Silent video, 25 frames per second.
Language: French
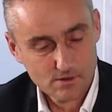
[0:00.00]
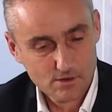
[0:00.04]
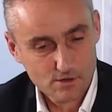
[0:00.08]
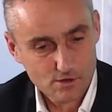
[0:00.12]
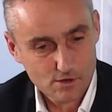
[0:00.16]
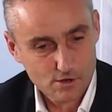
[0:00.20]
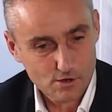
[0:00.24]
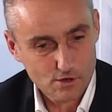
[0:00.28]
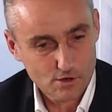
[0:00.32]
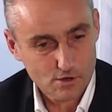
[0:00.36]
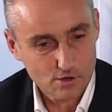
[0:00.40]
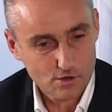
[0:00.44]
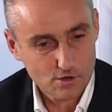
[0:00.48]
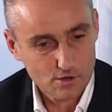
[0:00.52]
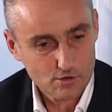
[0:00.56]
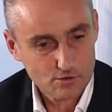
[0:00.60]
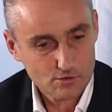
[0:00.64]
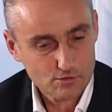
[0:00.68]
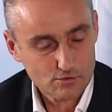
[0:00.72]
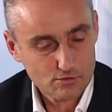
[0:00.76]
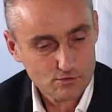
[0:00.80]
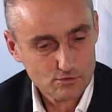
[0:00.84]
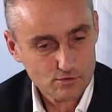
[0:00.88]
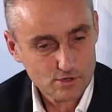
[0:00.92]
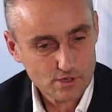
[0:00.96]
euh,
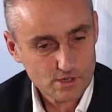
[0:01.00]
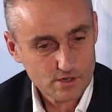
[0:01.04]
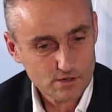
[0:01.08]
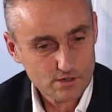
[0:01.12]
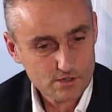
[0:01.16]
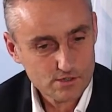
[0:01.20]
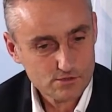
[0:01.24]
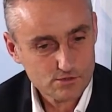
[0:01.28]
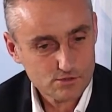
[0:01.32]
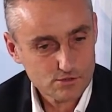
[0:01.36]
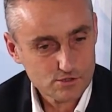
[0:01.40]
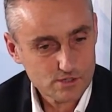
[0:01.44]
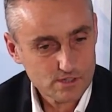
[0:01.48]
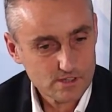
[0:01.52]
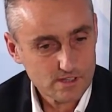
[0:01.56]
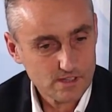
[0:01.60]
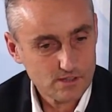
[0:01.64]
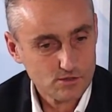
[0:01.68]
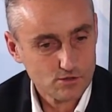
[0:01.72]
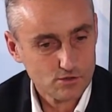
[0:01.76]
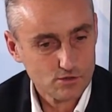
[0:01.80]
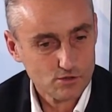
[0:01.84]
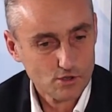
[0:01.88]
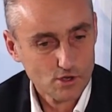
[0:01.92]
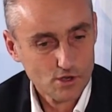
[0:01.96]
Ecolis, société
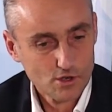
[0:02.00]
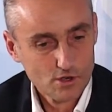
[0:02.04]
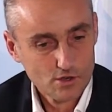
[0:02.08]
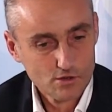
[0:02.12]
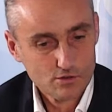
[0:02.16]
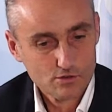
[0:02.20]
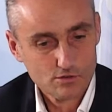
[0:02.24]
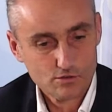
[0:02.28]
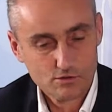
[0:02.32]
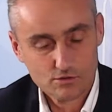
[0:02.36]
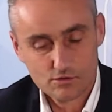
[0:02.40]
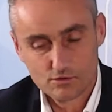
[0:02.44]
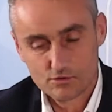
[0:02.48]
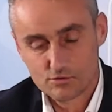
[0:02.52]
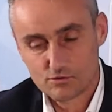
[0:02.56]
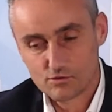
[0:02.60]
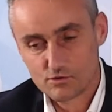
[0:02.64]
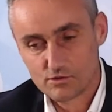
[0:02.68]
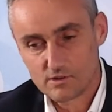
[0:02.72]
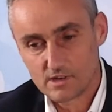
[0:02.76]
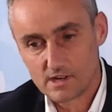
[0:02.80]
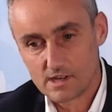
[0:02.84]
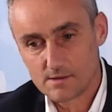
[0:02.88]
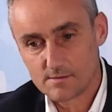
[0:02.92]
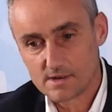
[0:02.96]
de, de,
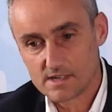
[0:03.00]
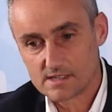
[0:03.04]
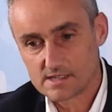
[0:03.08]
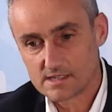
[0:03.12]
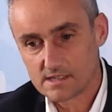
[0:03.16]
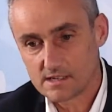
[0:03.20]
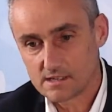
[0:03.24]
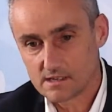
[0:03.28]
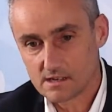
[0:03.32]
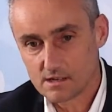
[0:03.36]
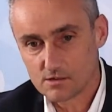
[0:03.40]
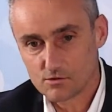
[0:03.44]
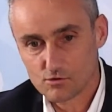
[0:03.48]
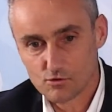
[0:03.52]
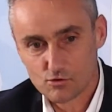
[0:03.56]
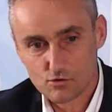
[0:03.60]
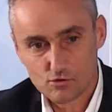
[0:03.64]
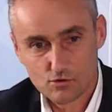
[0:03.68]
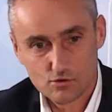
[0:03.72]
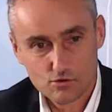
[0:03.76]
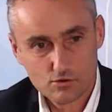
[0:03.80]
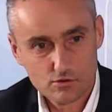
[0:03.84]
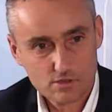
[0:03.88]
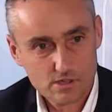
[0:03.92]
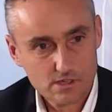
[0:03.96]
télématique et donc
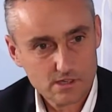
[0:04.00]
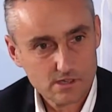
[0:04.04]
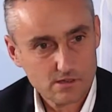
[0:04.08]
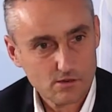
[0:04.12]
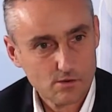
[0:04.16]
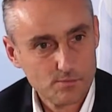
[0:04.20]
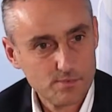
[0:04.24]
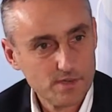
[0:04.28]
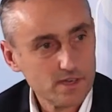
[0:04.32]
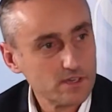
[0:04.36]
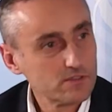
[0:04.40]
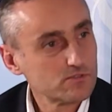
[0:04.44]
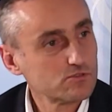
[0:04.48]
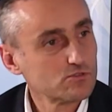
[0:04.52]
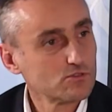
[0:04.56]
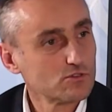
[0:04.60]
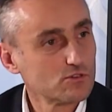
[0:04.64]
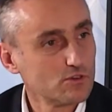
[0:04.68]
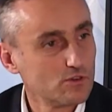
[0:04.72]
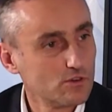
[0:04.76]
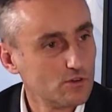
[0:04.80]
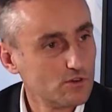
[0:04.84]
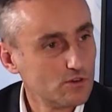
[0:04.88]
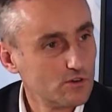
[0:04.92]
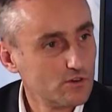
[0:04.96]
euh, qui opère sur
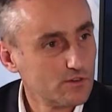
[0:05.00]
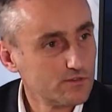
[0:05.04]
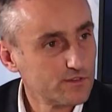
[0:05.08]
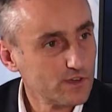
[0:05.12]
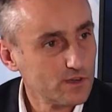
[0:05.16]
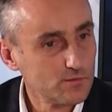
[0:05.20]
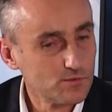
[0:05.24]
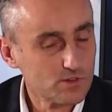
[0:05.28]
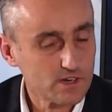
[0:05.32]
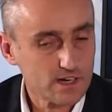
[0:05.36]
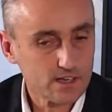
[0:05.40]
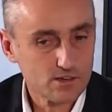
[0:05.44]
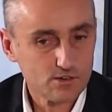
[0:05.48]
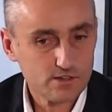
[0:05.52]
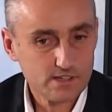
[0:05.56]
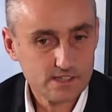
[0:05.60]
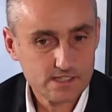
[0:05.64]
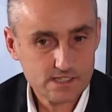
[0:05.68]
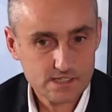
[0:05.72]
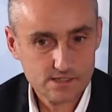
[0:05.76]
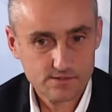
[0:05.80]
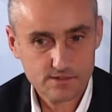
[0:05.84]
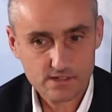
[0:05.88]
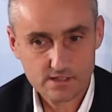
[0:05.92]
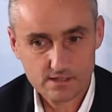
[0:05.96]
l'environnement de la
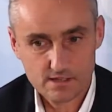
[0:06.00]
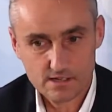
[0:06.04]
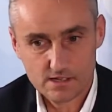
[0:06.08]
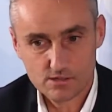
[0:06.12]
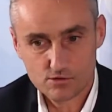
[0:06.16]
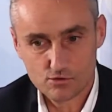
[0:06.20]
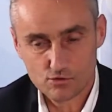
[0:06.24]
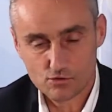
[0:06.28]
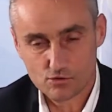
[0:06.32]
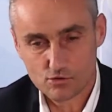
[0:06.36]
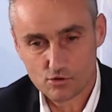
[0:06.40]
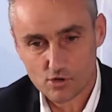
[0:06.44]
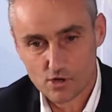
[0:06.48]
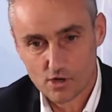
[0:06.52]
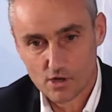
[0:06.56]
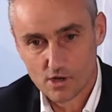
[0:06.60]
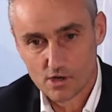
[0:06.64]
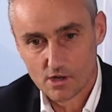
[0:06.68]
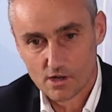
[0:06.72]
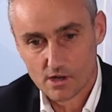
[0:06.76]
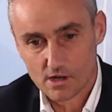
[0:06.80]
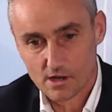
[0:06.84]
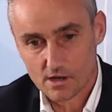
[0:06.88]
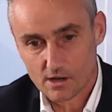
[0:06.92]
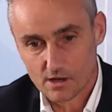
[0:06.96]
connectivité du,
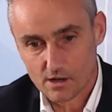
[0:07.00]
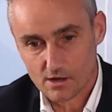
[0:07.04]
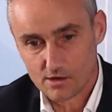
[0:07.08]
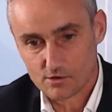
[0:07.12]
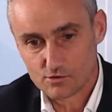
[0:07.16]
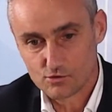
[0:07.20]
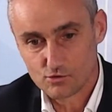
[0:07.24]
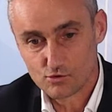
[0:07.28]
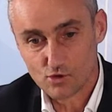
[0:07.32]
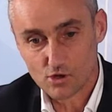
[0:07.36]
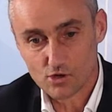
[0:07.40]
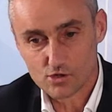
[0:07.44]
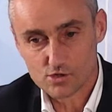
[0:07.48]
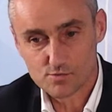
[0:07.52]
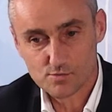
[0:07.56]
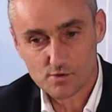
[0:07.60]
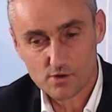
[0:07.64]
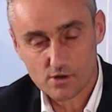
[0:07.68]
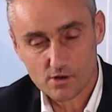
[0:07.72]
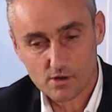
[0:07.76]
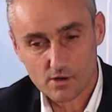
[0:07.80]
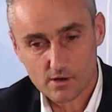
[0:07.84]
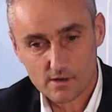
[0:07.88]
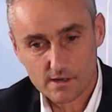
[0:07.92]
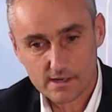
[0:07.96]
euh, du,
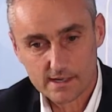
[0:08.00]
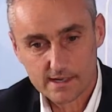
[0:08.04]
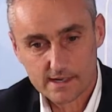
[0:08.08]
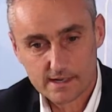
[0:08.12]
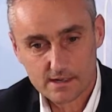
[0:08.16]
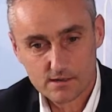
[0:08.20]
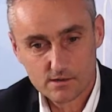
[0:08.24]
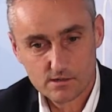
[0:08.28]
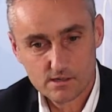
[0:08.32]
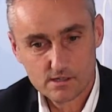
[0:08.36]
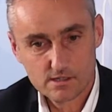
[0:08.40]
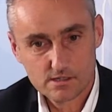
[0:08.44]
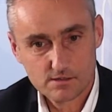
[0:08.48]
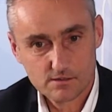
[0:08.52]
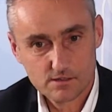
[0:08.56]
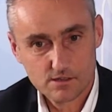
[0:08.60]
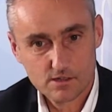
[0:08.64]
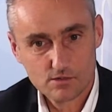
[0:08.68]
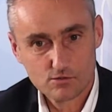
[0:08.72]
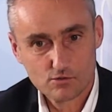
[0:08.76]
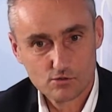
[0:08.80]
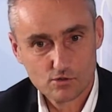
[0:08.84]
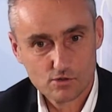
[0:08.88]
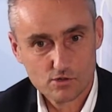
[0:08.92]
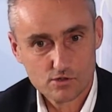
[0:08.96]
transport. Et la connectivité
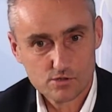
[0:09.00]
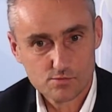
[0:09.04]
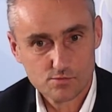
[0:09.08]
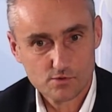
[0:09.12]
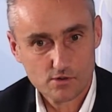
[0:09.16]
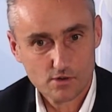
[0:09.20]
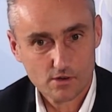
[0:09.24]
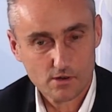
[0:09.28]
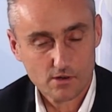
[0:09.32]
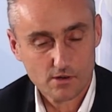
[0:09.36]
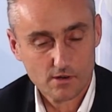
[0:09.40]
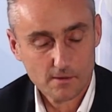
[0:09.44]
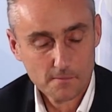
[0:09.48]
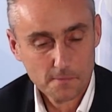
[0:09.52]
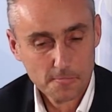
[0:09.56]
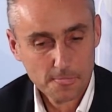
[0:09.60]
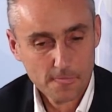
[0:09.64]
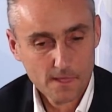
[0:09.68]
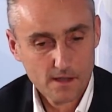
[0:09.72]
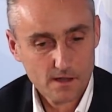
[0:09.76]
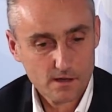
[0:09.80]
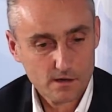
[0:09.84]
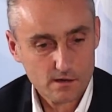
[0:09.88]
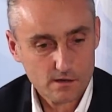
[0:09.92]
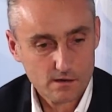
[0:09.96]
du transport
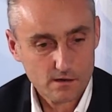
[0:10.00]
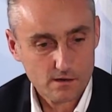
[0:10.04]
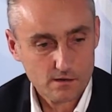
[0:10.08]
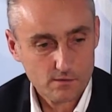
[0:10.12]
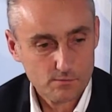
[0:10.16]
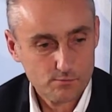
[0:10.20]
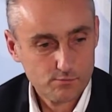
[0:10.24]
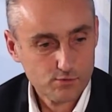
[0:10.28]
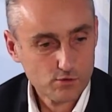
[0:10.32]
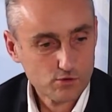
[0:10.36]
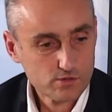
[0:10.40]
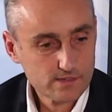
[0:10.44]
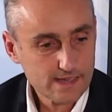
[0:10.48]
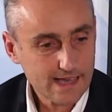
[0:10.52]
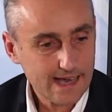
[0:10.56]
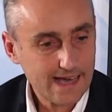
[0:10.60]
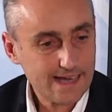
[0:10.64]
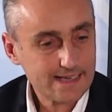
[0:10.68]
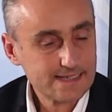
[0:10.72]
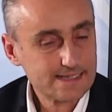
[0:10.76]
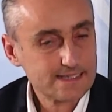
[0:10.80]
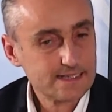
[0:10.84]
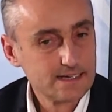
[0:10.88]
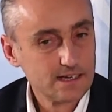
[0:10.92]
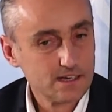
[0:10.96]
euh, pose
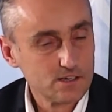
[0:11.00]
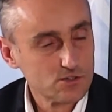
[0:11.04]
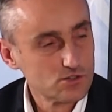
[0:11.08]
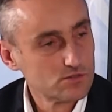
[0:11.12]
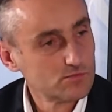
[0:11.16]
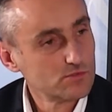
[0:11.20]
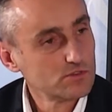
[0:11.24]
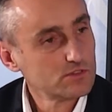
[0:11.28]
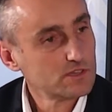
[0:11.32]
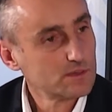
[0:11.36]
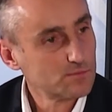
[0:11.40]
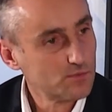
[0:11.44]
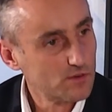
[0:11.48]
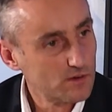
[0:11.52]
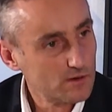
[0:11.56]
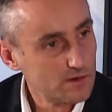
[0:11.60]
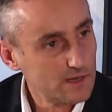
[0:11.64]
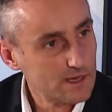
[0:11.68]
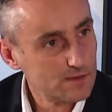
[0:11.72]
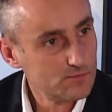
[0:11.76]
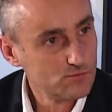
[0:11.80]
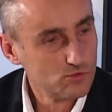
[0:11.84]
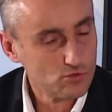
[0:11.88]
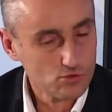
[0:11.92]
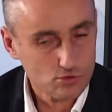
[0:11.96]
assez largement des
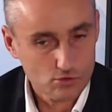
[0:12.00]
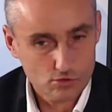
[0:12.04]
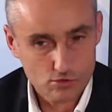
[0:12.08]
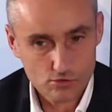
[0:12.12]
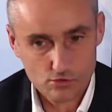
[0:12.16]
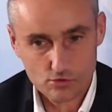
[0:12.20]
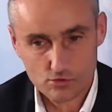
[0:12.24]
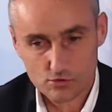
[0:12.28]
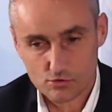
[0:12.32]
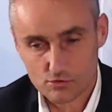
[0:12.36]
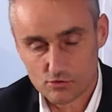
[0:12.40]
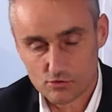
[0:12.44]
problèmes de,